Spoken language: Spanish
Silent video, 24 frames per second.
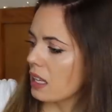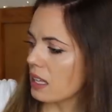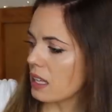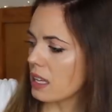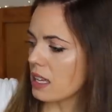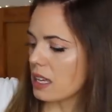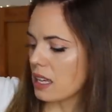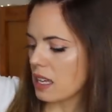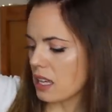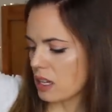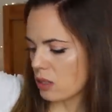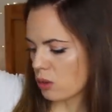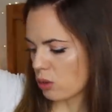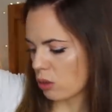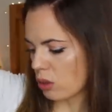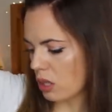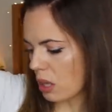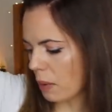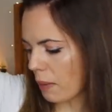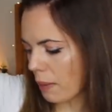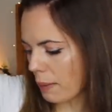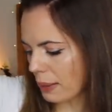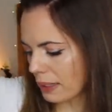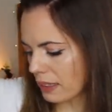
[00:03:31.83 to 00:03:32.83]
y eso
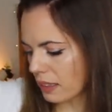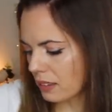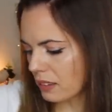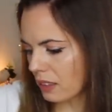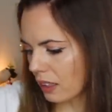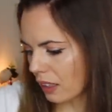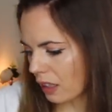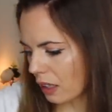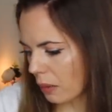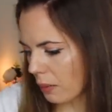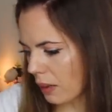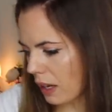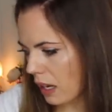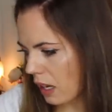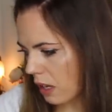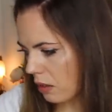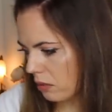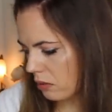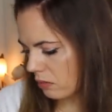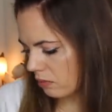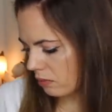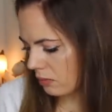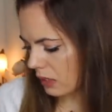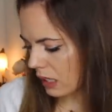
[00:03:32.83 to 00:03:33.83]
estaba bastante
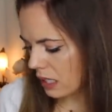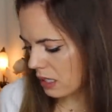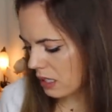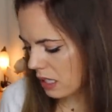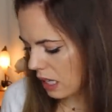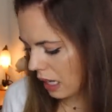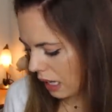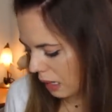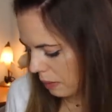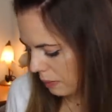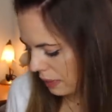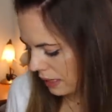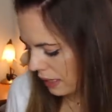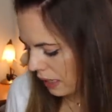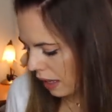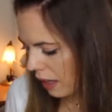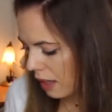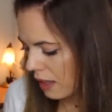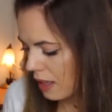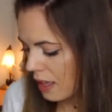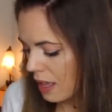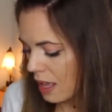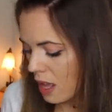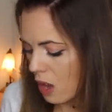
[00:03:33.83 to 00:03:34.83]
rebajado, casi a la mitad.